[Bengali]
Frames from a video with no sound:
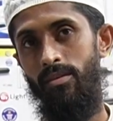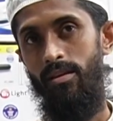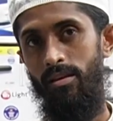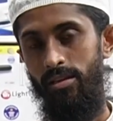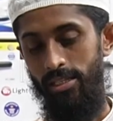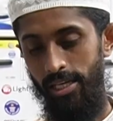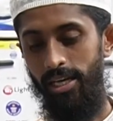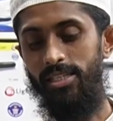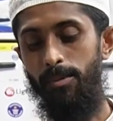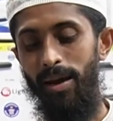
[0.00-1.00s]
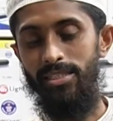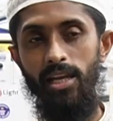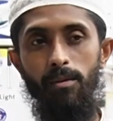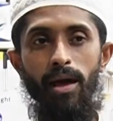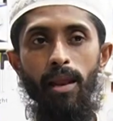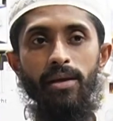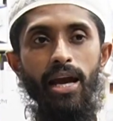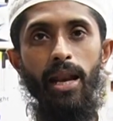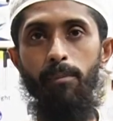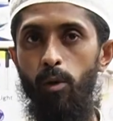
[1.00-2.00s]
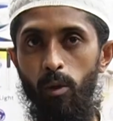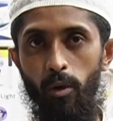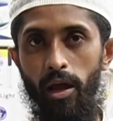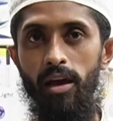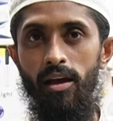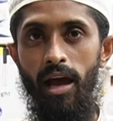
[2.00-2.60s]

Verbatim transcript: আচ্ছা আচ্ছা ঠিক আছে বাজারে মাল আমি খারাপ বলবো না